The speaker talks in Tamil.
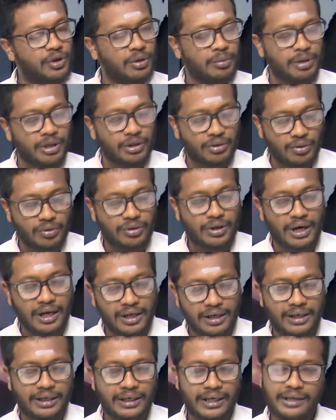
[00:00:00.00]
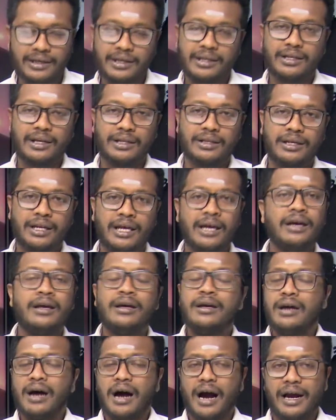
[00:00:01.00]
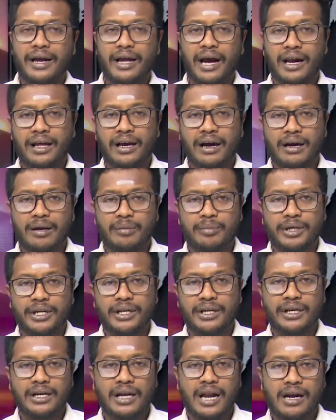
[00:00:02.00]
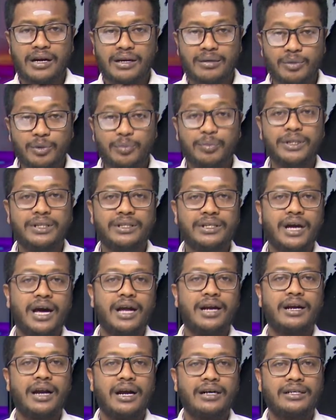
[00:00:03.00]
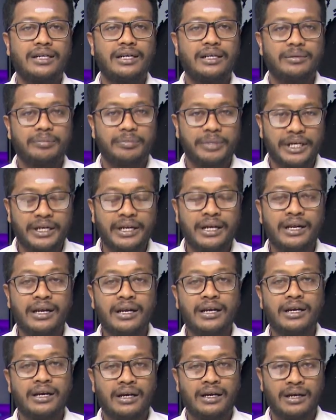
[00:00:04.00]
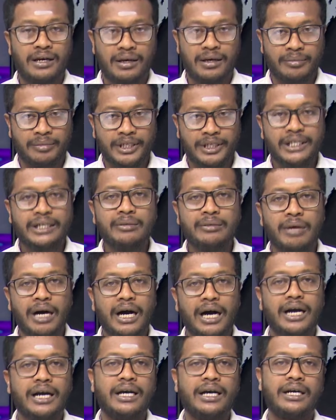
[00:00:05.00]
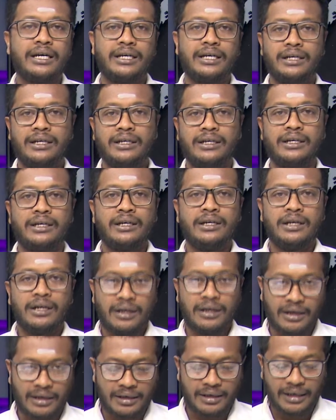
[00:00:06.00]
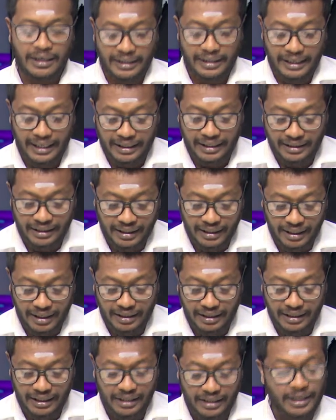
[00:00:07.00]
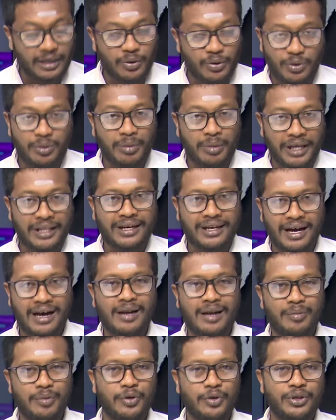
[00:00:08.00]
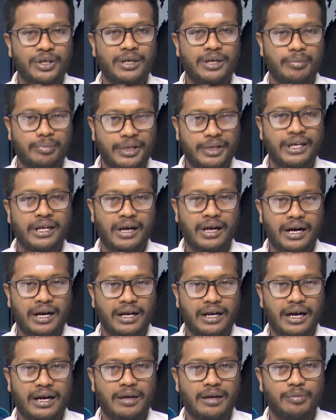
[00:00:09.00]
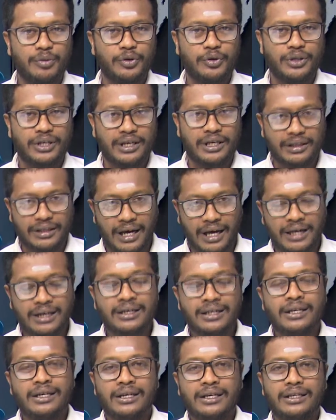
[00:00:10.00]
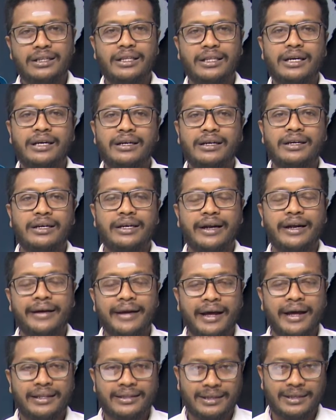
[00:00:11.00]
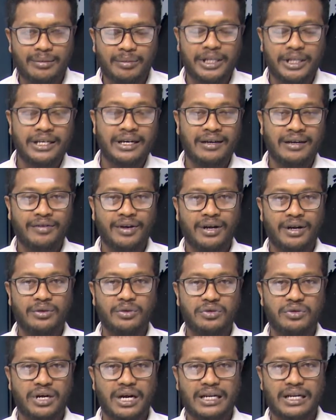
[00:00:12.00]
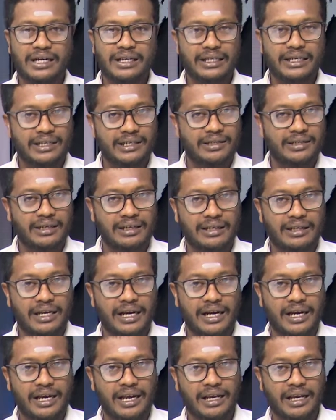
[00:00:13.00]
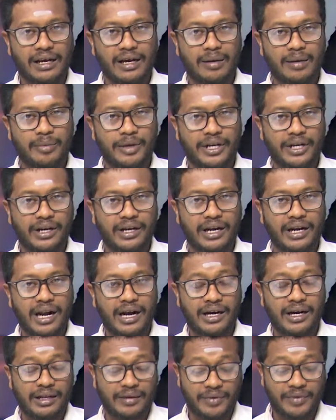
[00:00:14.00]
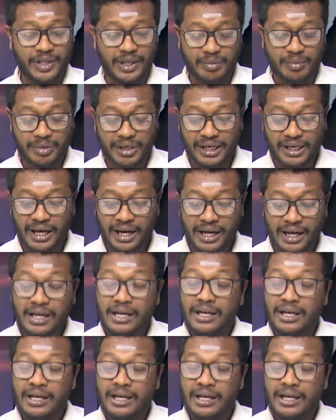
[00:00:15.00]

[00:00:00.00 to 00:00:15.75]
ஒன்பது தொற்றாளர்கள் நேற்றைய தினத்திலே அடையாளம் காணப்பட்டிருக்கிறார்கள் முப்பத்தி ஆறு நாட்களின் பின்னர் மீண்டுமாக அதிகரித்திருக்கிறது கிட்டத்தட்ட ஒரு மாத கால பகுதிக்கு பின்னரான கால பகுதியில் தான் இந்த இரண்டாயிரத்துக்கும் அதிகளவான தொற்றாளர்கள் நேற்றைய தினத்திலே அடையாளம் காணப்பட்டிருக்கிறார்கள் எனவே இதன் பின்னர்